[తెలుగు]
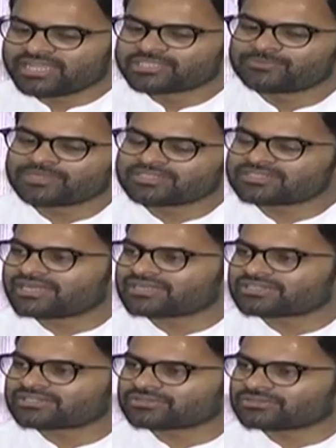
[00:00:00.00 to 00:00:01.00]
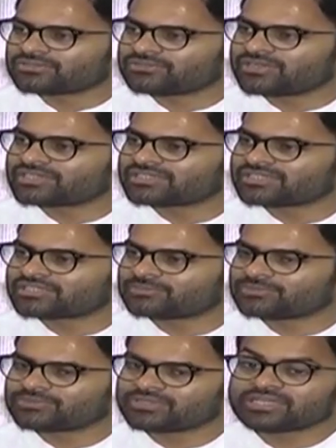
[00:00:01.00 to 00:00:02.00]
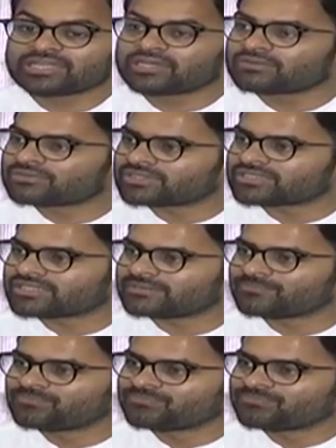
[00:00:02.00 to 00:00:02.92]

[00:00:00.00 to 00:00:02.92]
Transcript: ఎక్స్పీరియన్స్ డైరెక్టర్స్తో వర్క్ చేసేటప్పుడు ఇలాగ ఉంటుంది